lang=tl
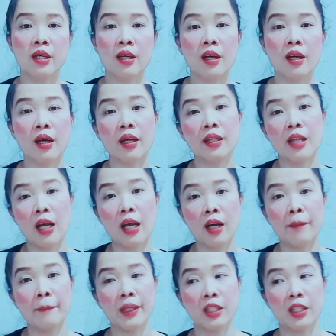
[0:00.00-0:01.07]
na
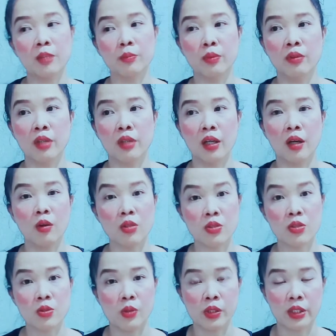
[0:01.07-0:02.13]
kailangan pa rin po na
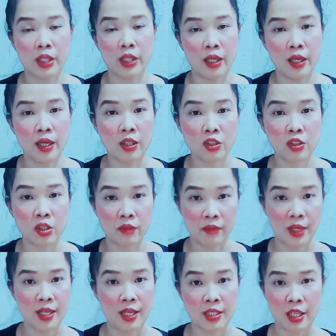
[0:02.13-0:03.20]
consult ng
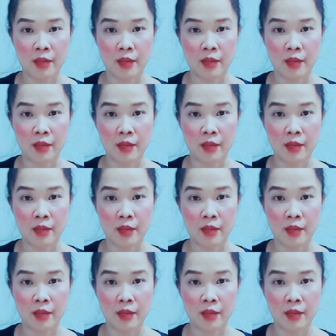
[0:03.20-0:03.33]
Japan